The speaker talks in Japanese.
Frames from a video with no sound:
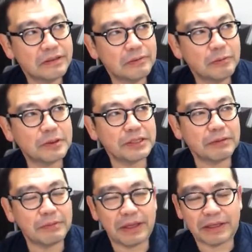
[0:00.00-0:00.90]
大きな
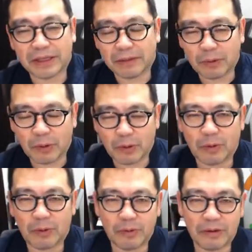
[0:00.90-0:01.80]
夢、野
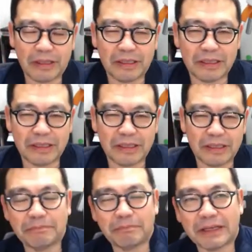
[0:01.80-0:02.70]
望、えー、
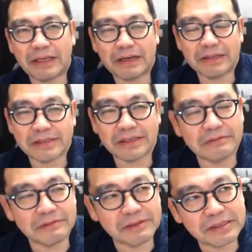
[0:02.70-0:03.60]
いっぱいありすぎる
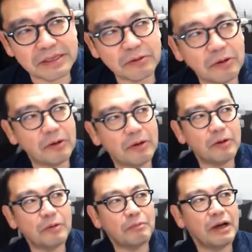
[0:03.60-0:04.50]
んですけど、
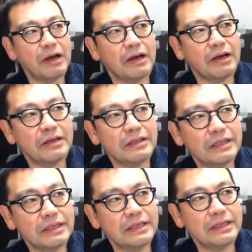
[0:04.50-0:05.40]
まあ、
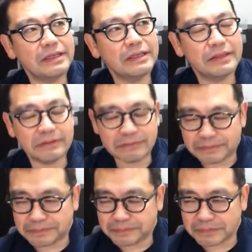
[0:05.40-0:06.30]
えー、
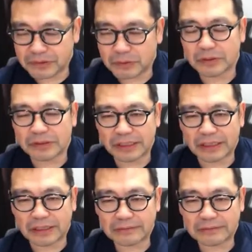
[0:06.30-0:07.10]
そうですね。